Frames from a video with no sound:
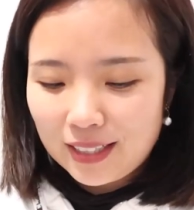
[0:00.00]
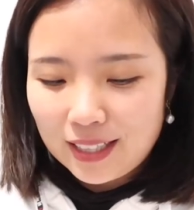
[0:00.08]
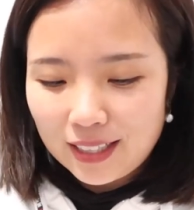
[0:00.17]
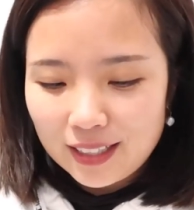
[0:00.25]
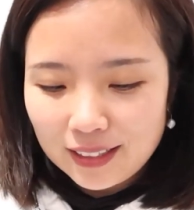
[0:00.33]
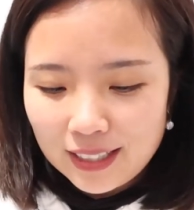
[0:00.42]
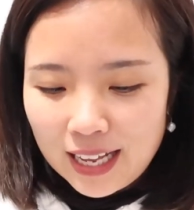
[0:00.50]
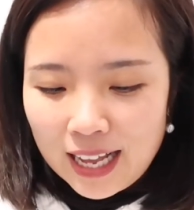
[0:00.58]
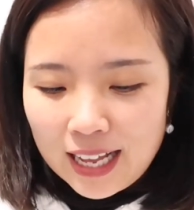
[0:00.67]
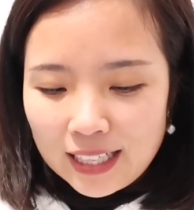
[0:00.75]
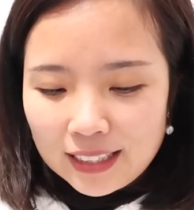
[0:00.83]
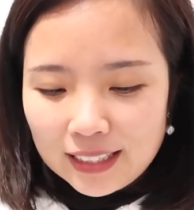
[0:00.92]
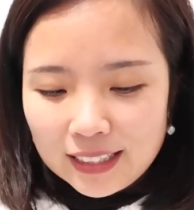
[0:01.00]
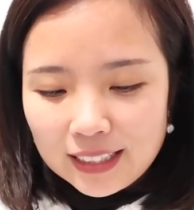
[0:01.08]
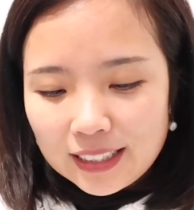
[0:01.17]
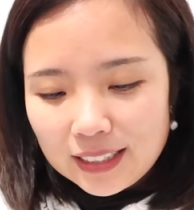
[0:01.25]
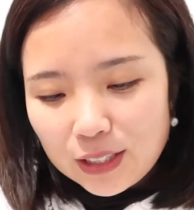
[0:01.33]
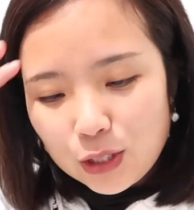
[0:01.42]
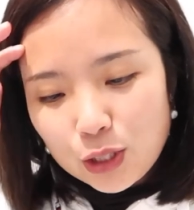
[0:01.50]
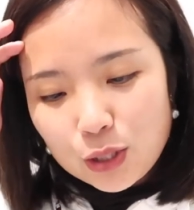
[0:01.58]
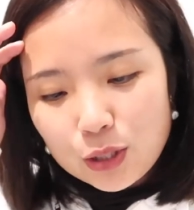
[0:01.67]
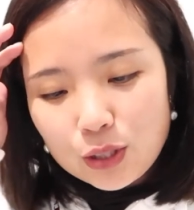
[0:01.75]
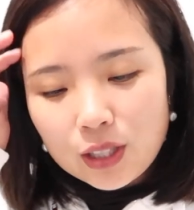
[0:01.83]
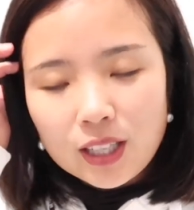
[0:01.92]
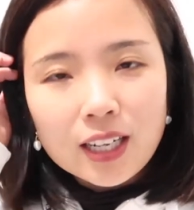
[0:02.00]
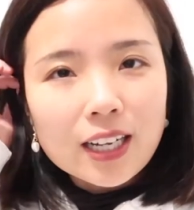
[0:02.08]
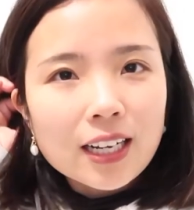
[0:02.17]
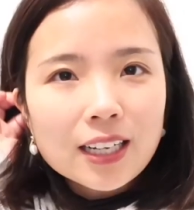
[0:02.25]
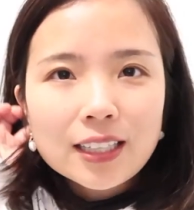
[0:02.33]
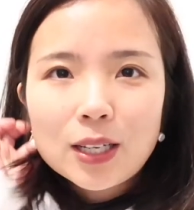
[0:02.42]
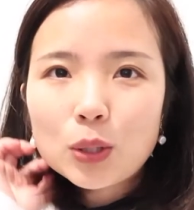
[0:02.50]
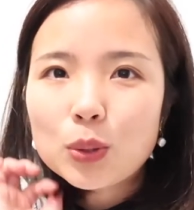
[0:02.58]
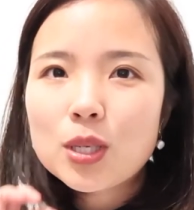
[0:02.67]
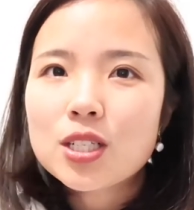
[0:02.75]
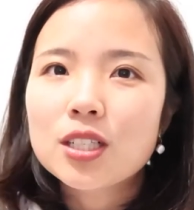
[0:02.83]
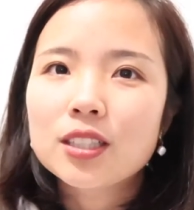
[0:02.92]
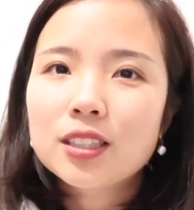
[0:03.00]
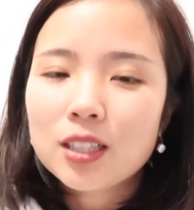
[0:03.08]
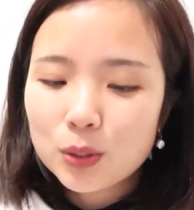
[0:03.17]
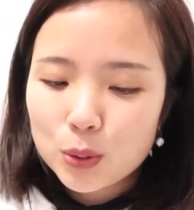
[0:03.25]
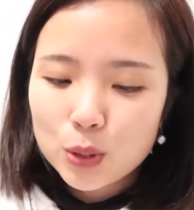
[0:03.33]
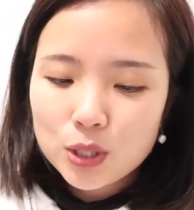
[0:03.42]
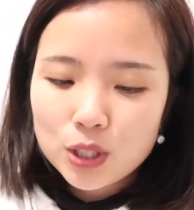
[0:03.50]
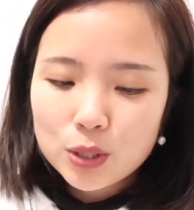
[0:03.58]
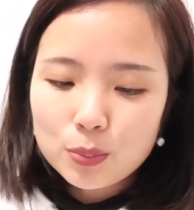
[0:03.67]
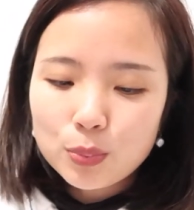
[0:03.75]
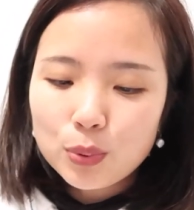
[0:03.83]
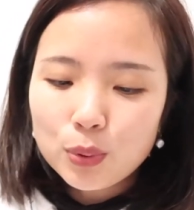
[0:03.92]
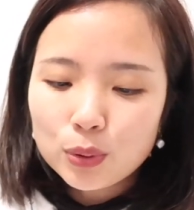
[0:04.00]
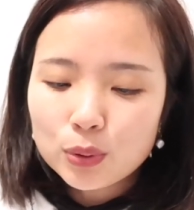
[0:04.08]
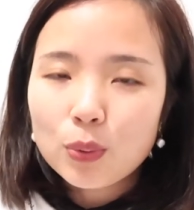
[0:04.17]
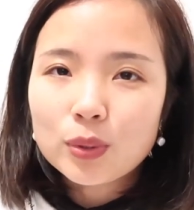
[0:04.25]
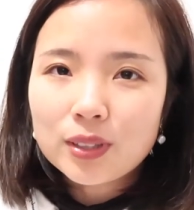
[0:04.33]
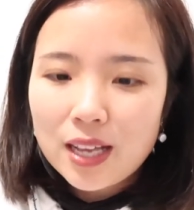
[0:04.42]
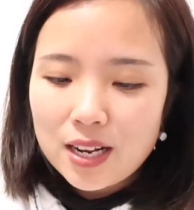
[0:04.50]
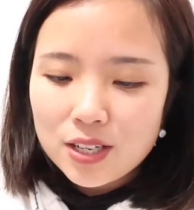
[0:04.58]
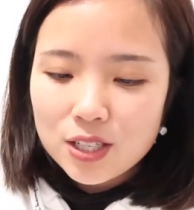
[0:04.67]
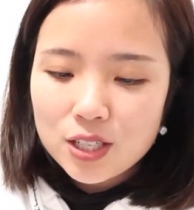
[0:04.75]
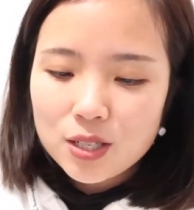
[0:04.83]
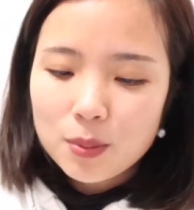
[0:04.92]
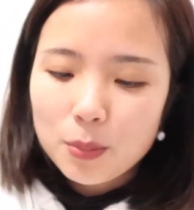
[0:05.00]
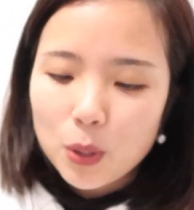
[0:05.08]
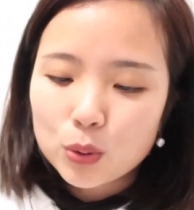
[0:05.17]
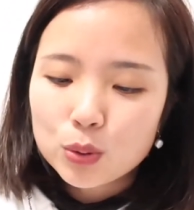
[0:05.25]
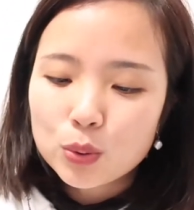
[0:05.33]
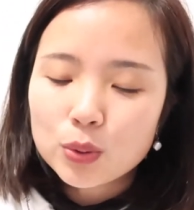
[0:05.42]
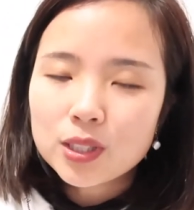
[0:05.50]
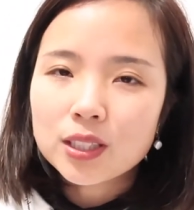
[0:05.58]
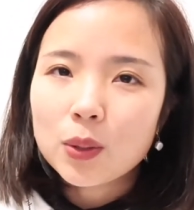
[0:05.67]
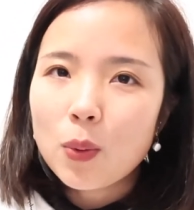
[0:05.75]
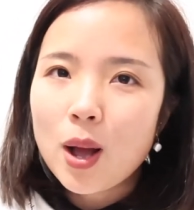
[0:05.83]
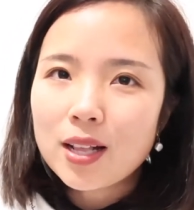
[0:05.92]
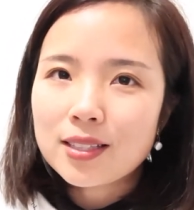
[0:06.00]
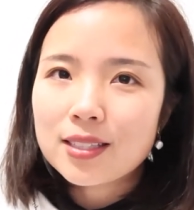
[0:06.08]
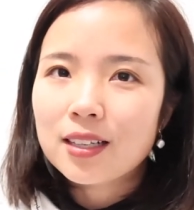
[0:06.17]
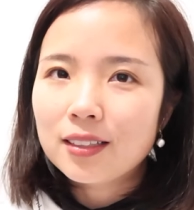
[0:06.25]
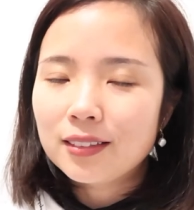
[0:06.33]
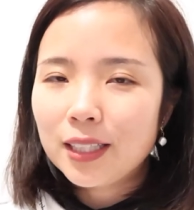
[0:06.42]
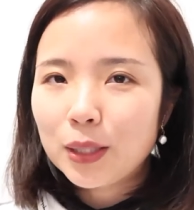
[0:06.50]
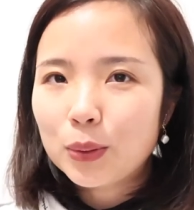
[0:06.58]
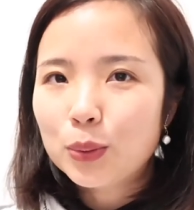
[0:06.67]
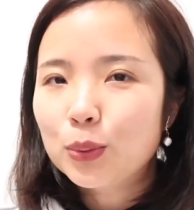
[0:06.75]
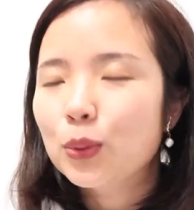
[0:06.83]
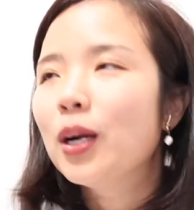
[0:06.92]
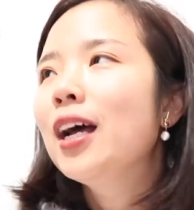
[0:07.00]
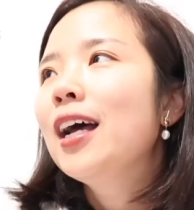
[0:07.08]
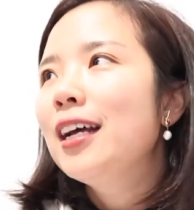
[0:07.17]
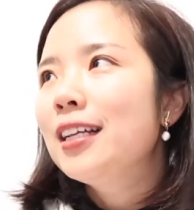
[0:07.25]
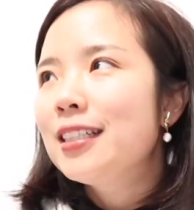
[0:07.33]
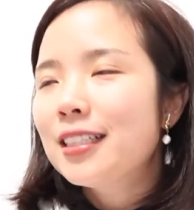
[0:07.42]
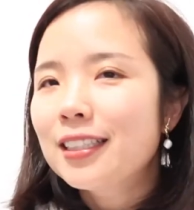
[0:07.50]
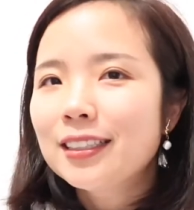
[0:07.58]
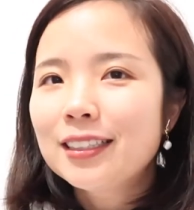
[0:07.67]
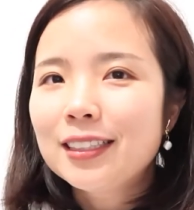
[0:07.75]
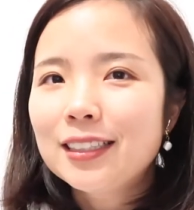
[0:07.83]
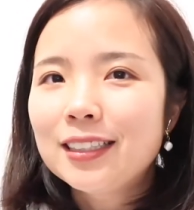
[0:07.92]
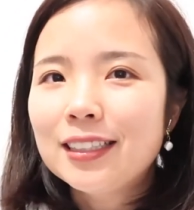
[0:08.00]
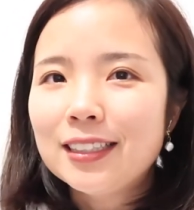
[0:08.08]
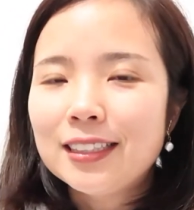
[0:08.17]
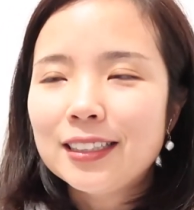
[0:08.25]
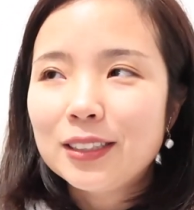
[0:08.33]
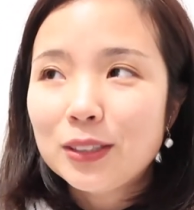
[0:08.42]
好了，第一个呢是呃要断舍离的东西是破洞单只没有松紧的袜子和内裤，这个呢呃